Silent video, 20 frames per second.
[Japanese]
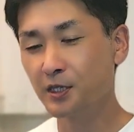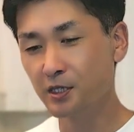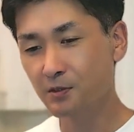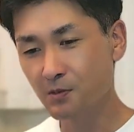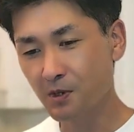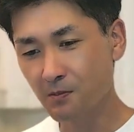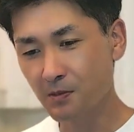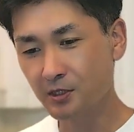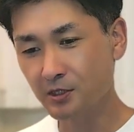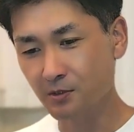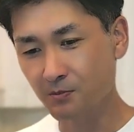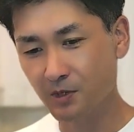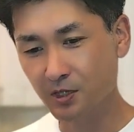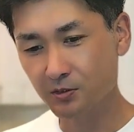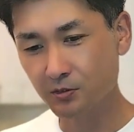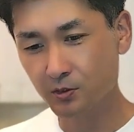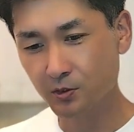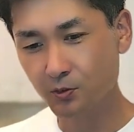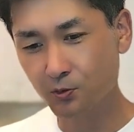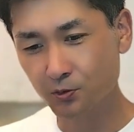今まで
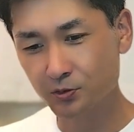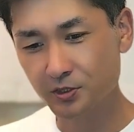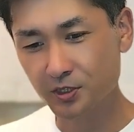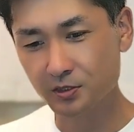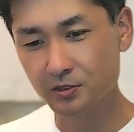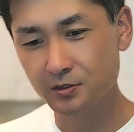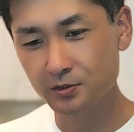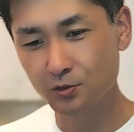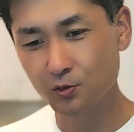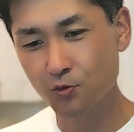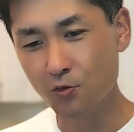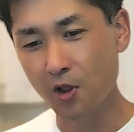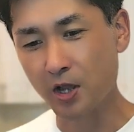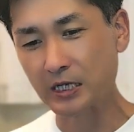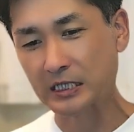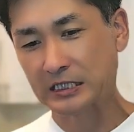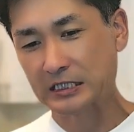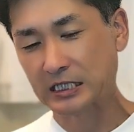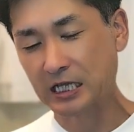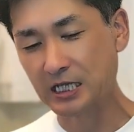間取り考察動
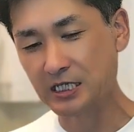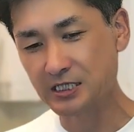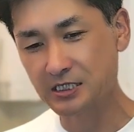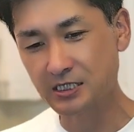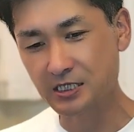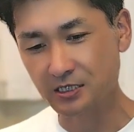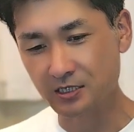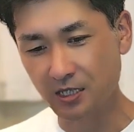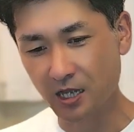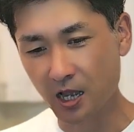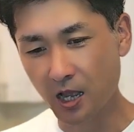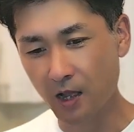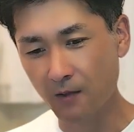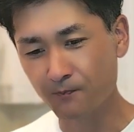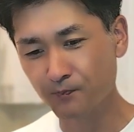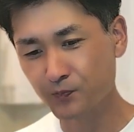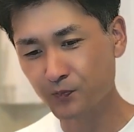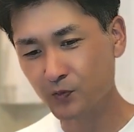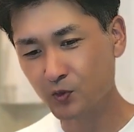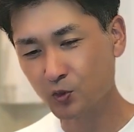画で出してた
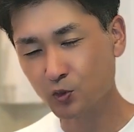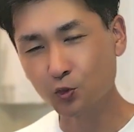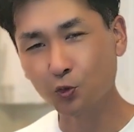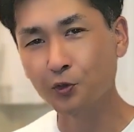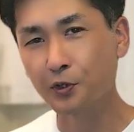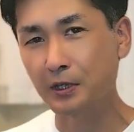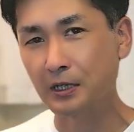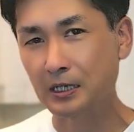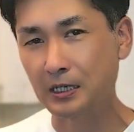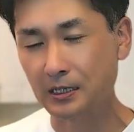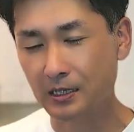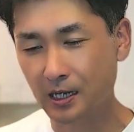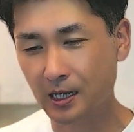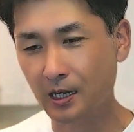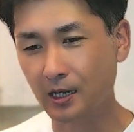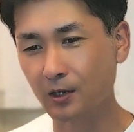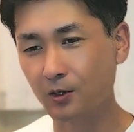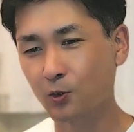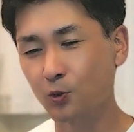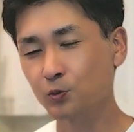どれか
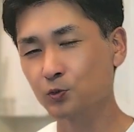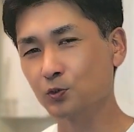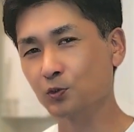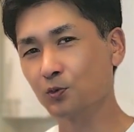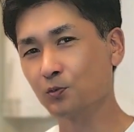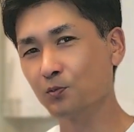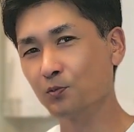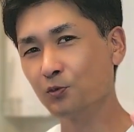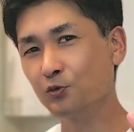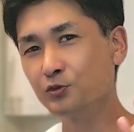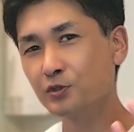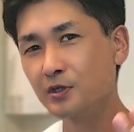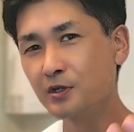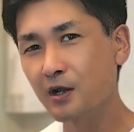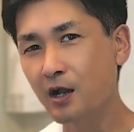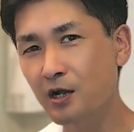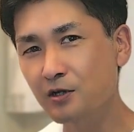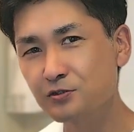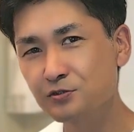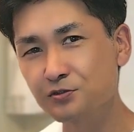が今度
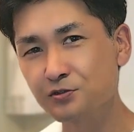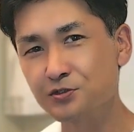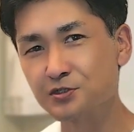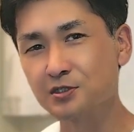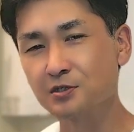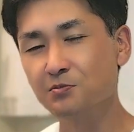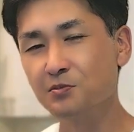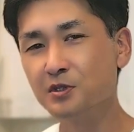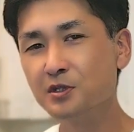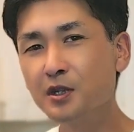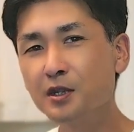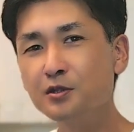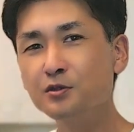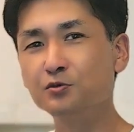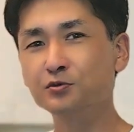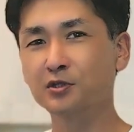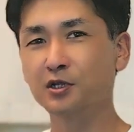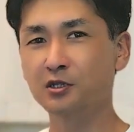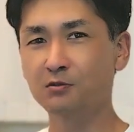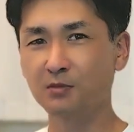モデルハウスとして見れる
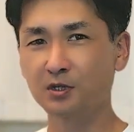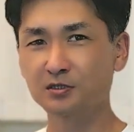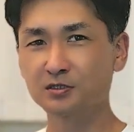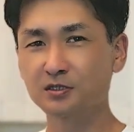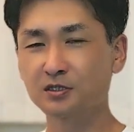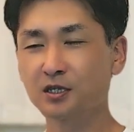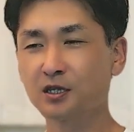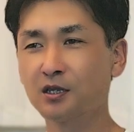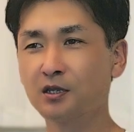ようになります